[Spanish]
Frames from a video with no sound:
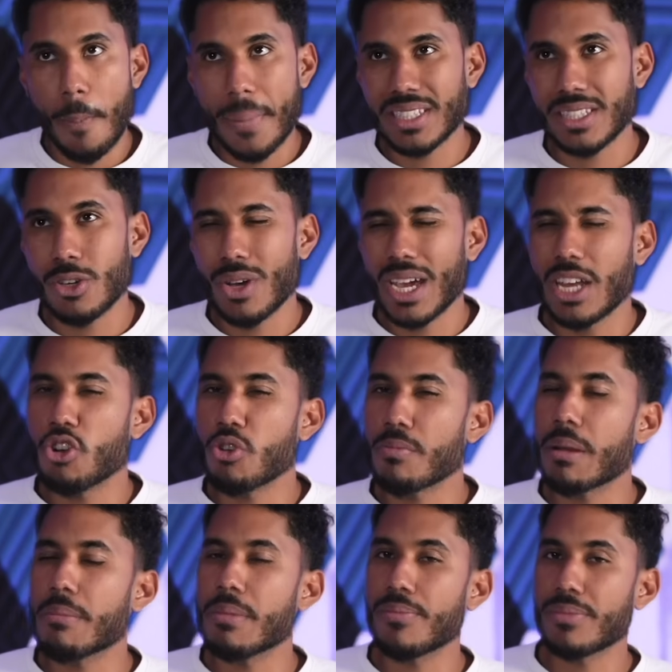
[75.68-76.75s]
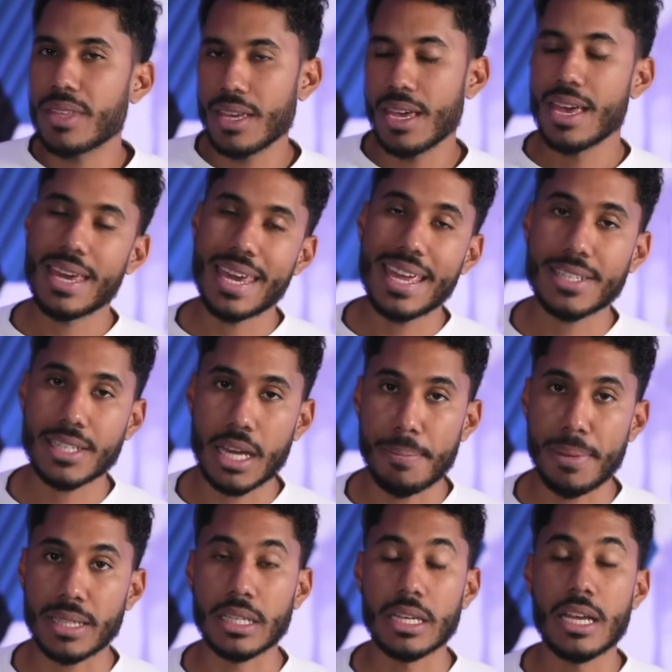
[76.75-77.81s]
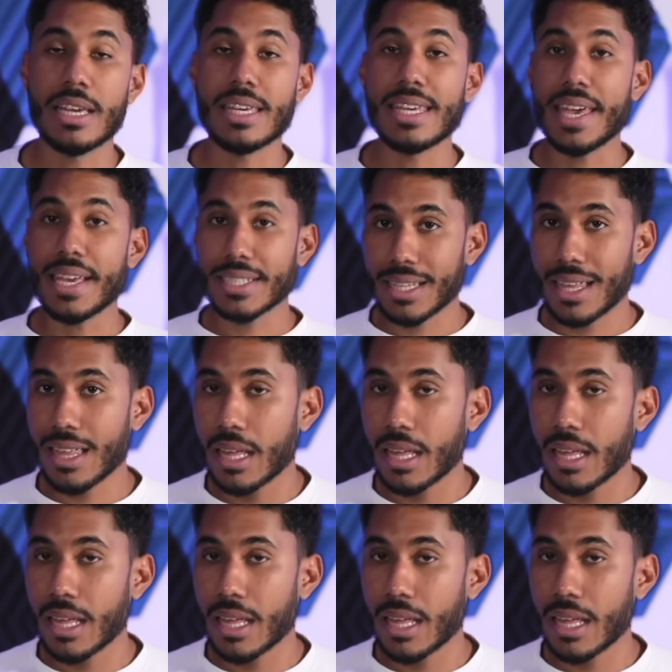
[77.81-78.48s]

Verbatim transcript: más de lo que normalmente eres capaz. Y esta